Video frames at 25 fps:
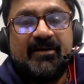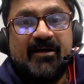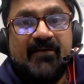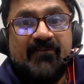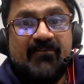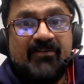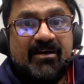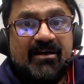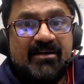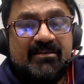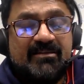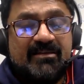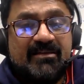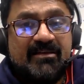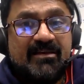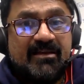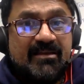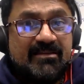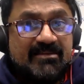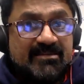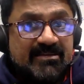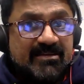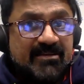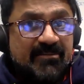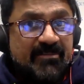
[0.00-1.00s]
அவங்க அது
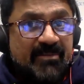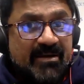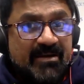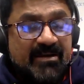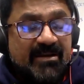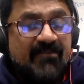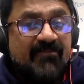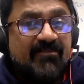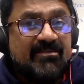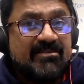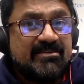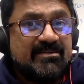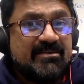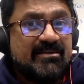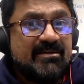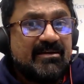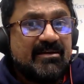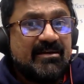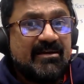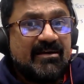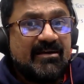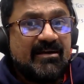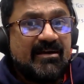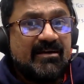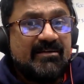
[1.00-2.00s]
லெஜிட்டிமேட்டாக
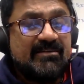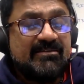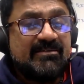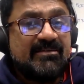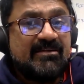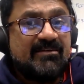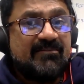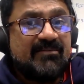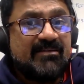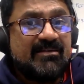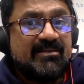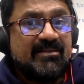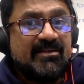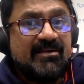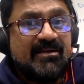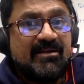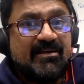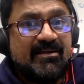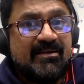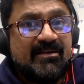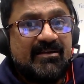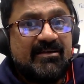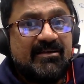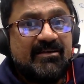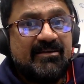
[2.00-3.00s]
வச்சுருக்கிறாங்க அதுதான் வந்து
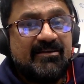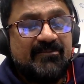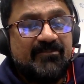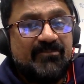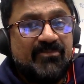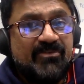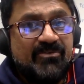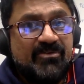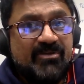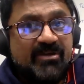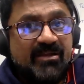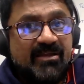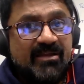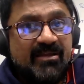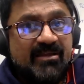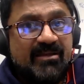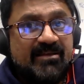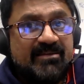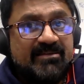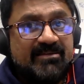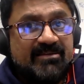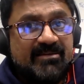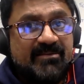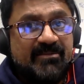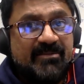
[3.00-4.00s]
அங்கே இருக்கிற பியூட்டியே
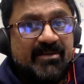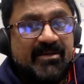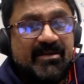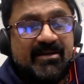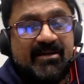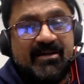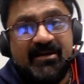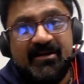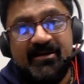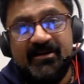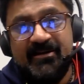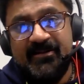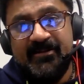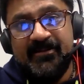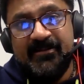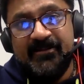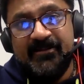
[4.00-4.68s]
லெஜிட்டிமேட்னா